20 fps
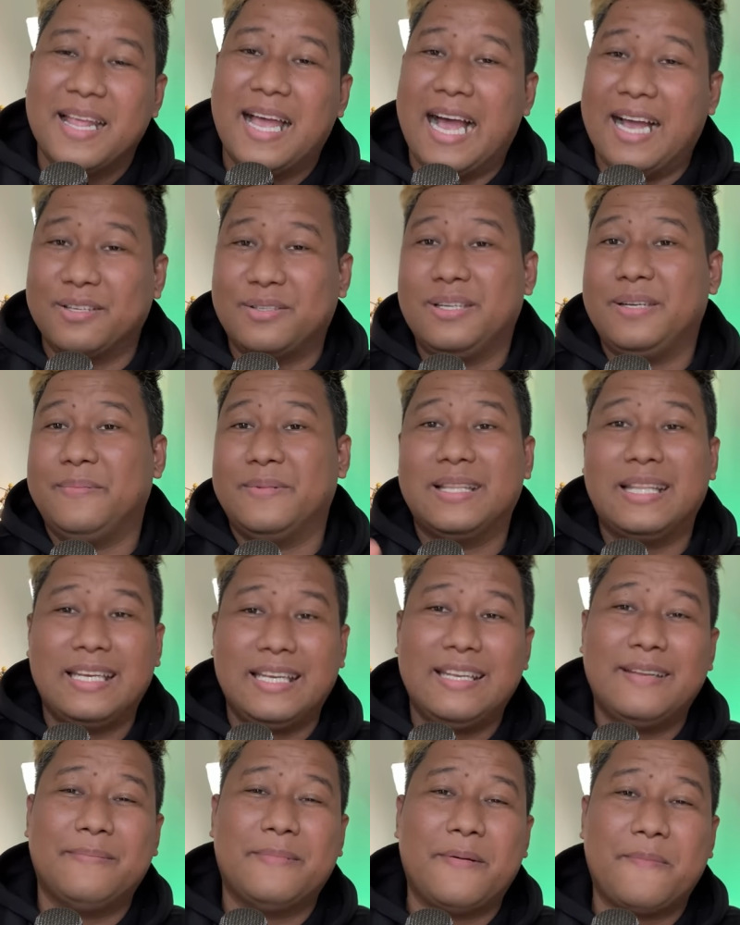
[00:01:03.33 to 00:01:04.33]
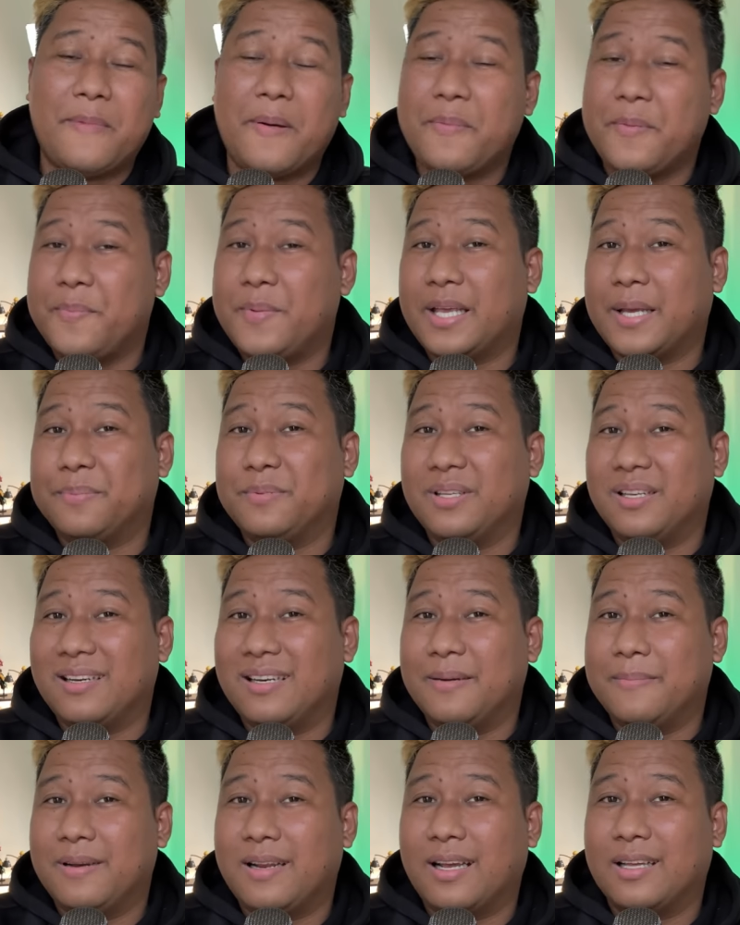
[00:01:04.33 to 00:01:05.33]
Actually, madali naman. Mapipick up niya
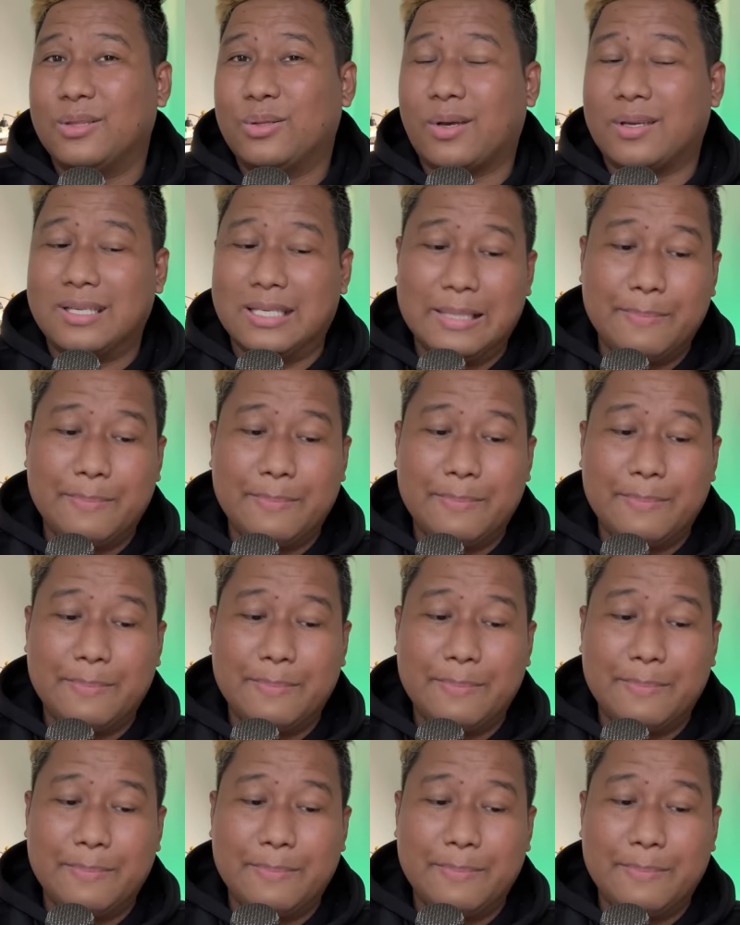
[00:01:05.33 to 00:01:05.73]
rin naman agad to kasi